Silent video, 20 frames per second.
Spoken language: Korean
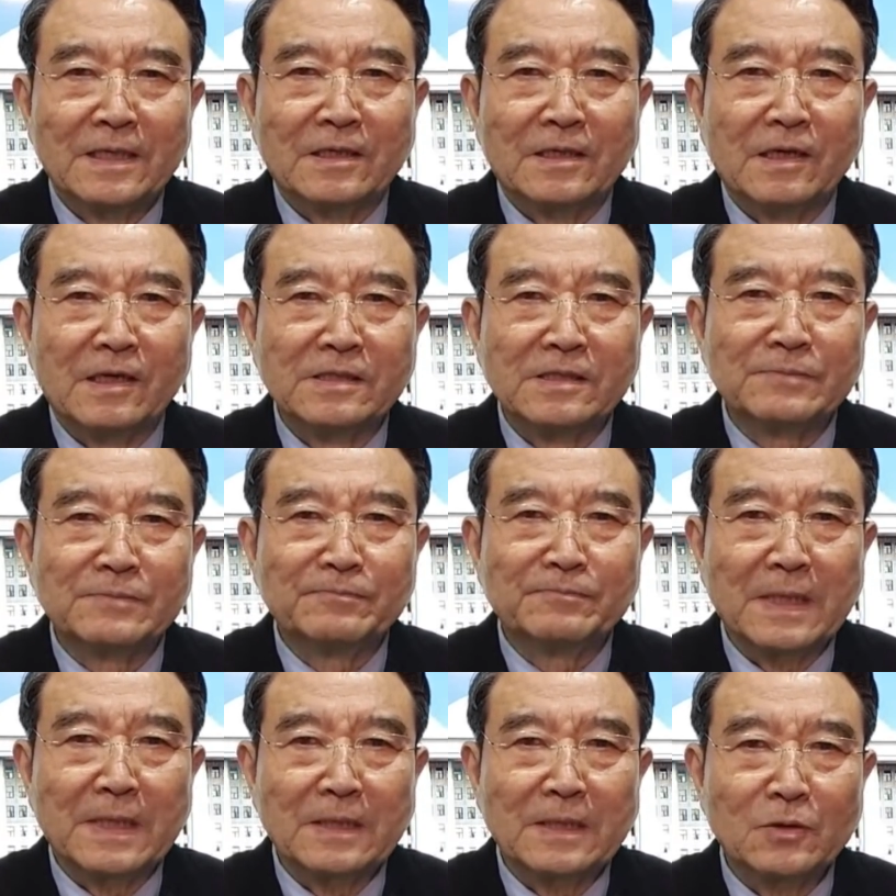
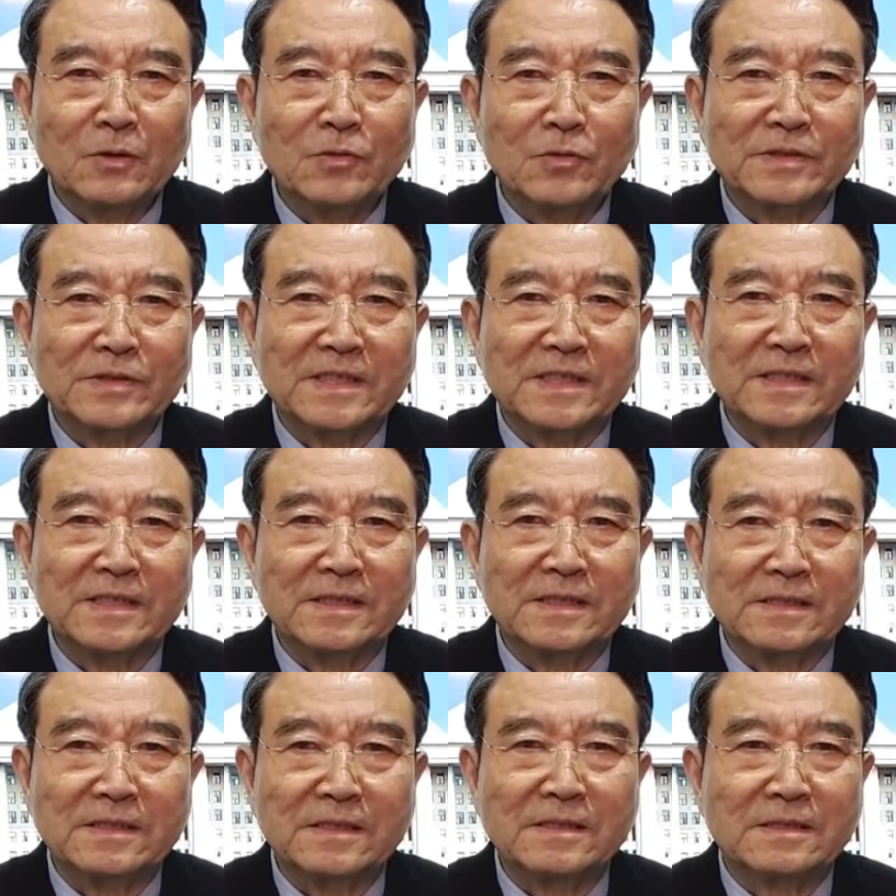거짓말로
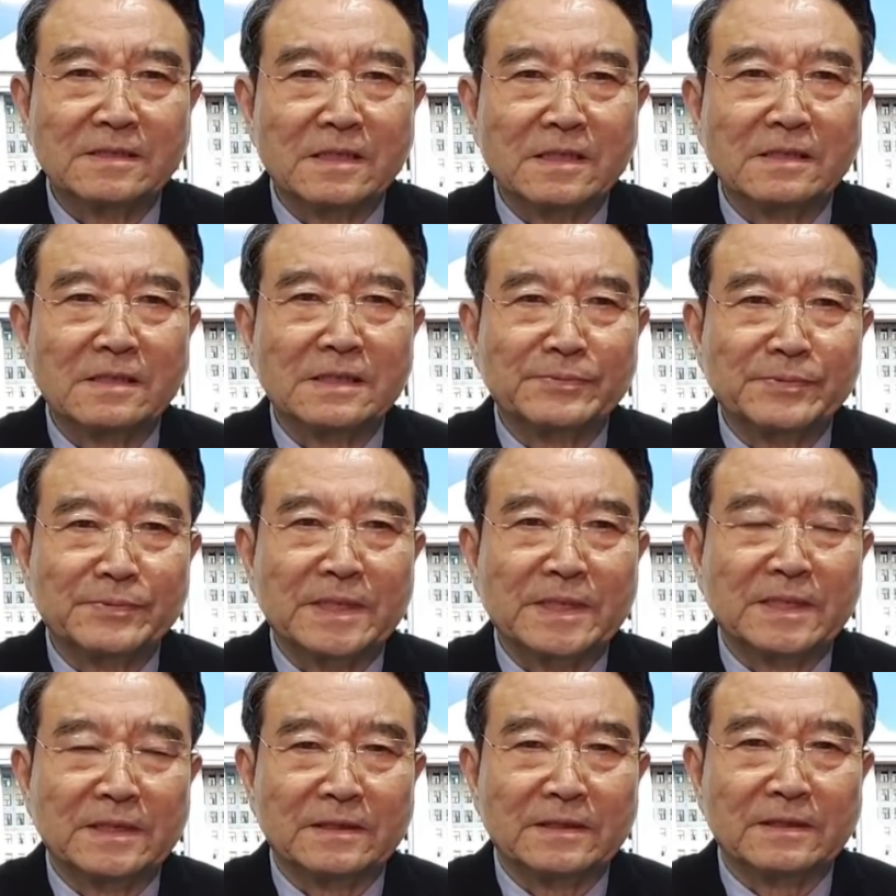지지층을
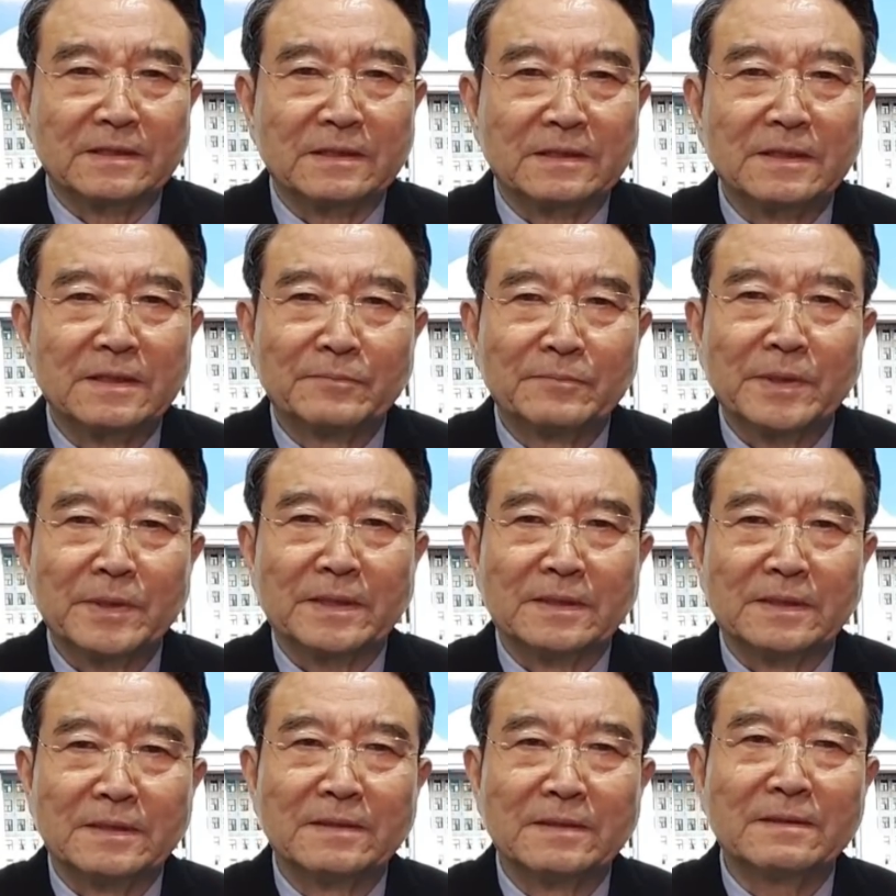결집시키는 뭐
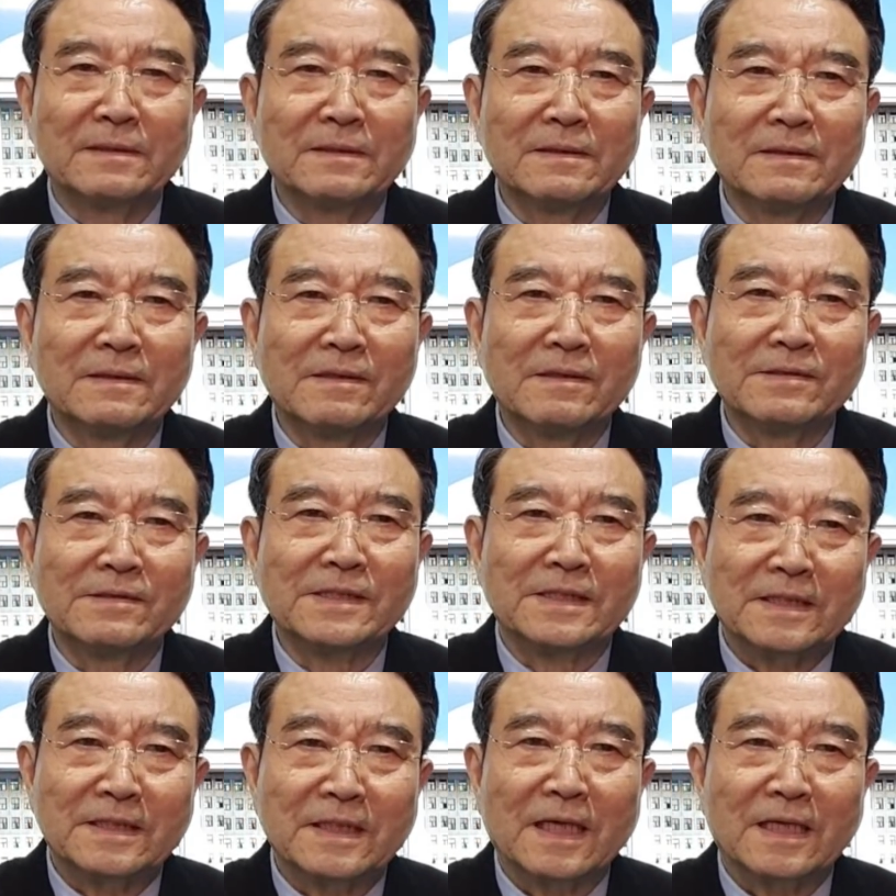이런
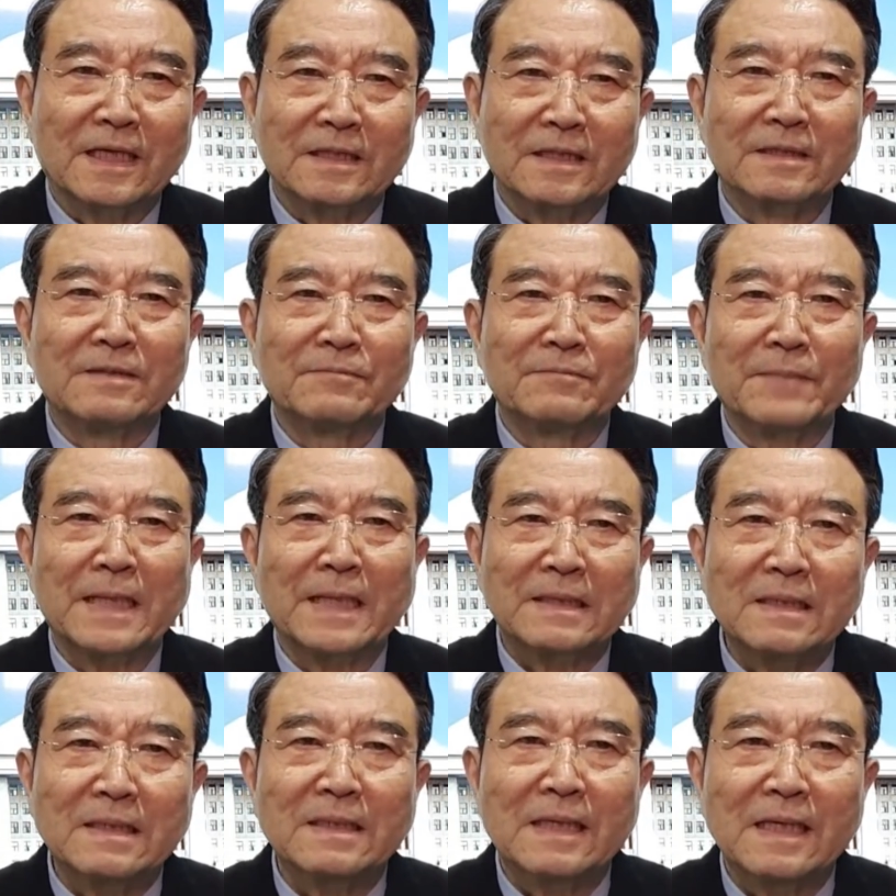것이 있다 이런
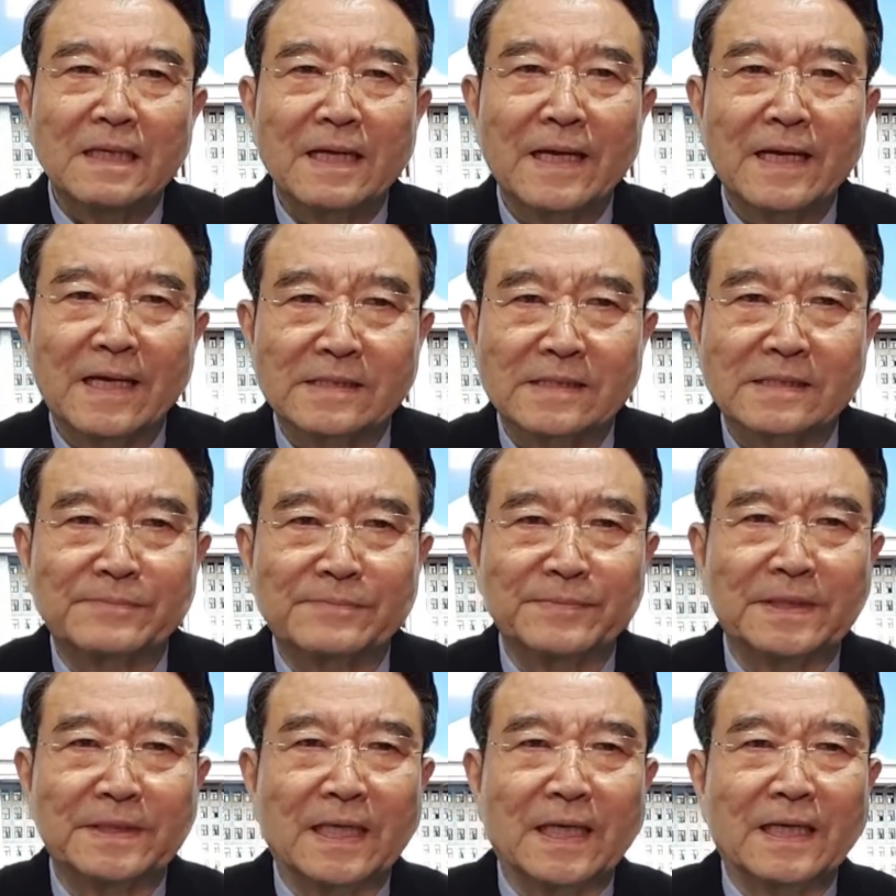말을
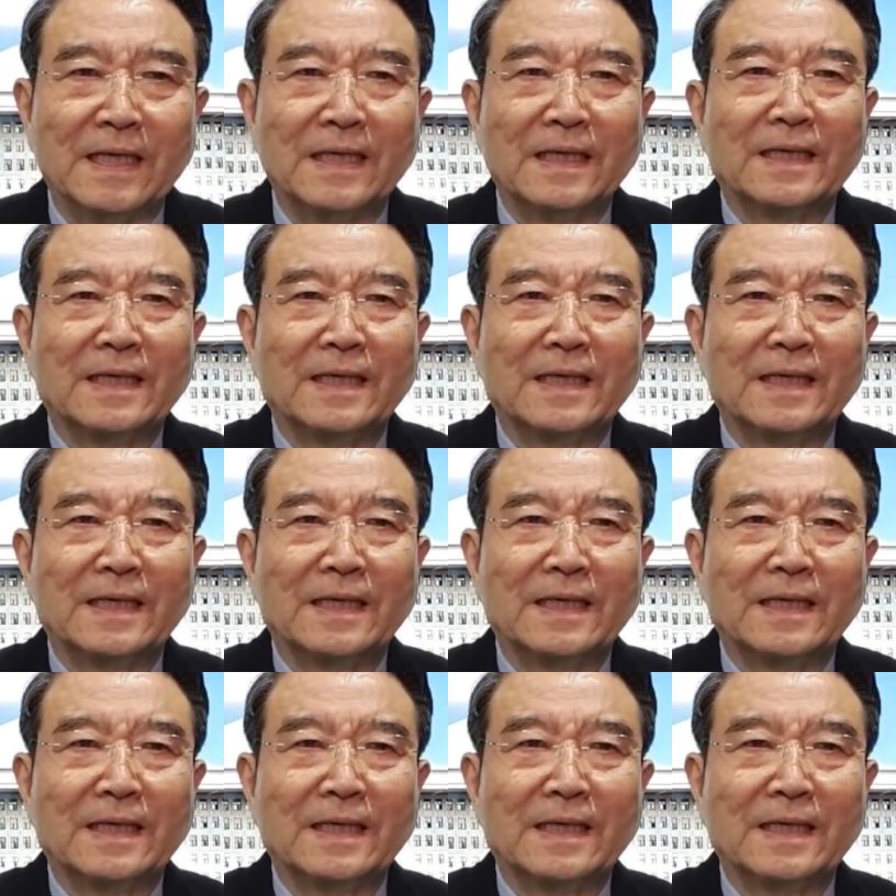했습니다.